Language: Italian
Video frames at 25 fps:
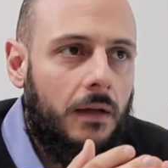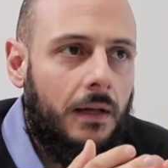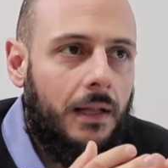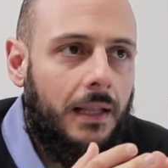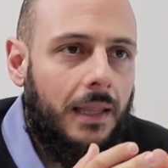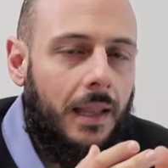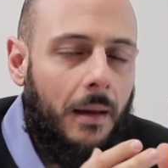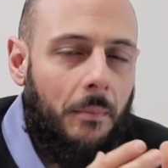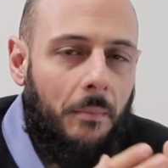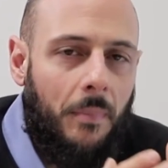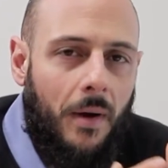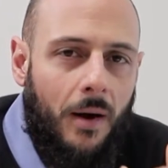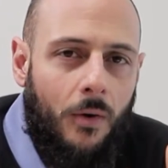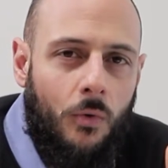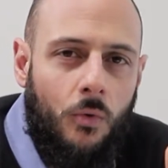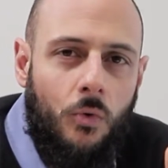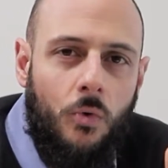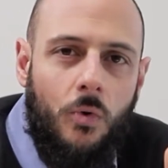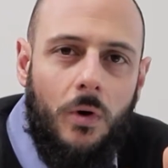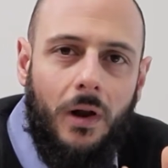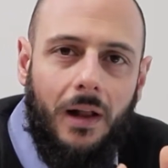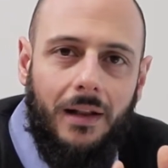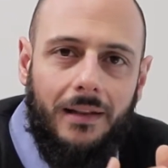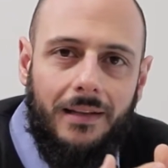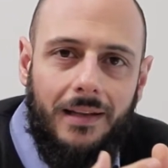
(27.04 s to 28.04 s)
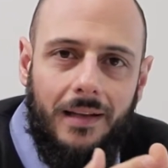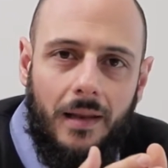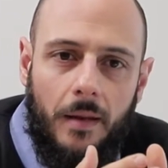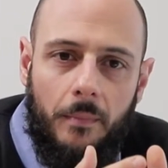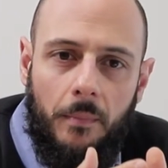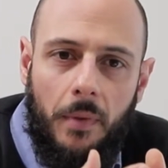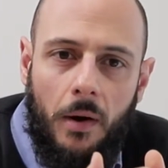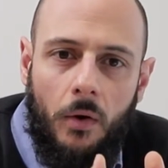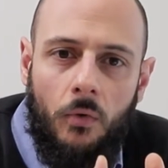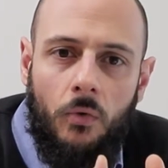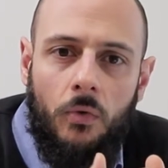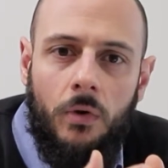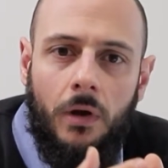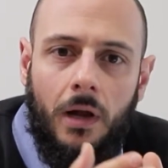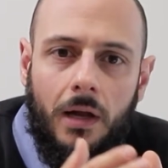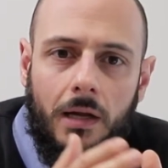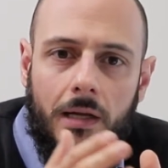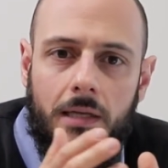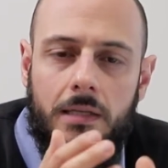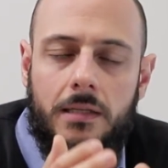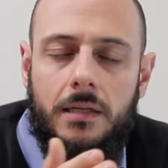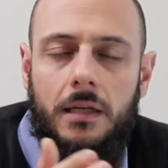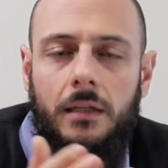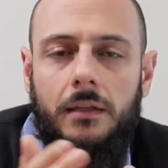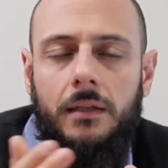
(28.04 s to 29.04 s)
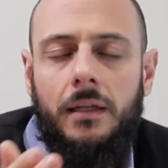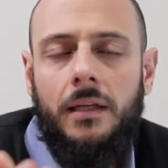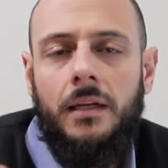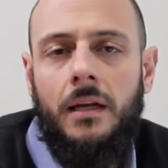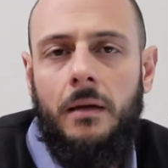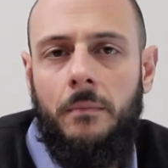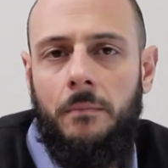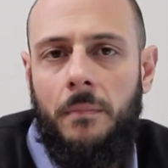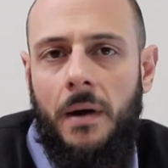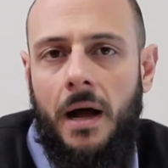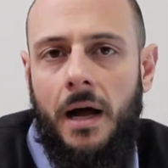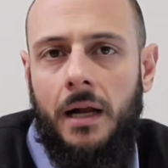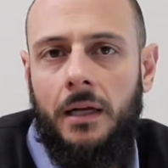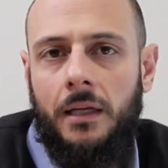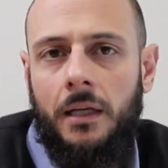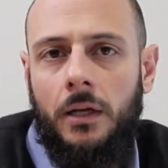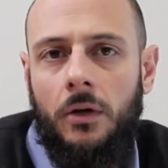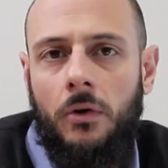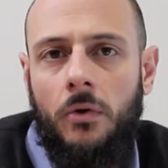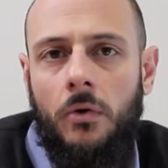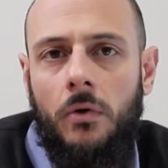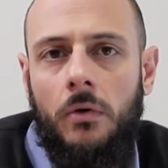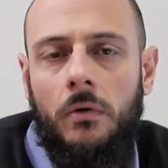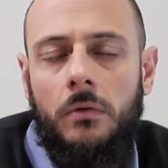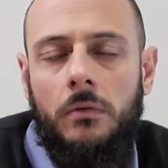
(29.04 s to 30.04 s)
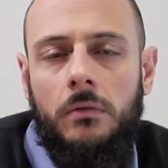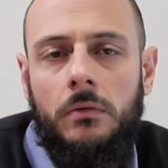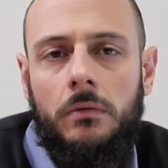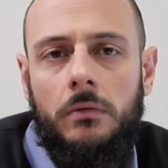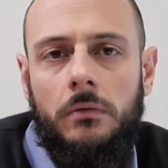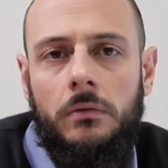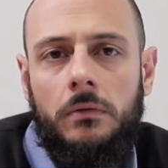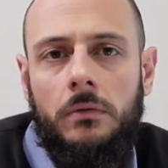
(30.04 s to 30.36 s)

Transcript: La paura della paura che scatena il panico,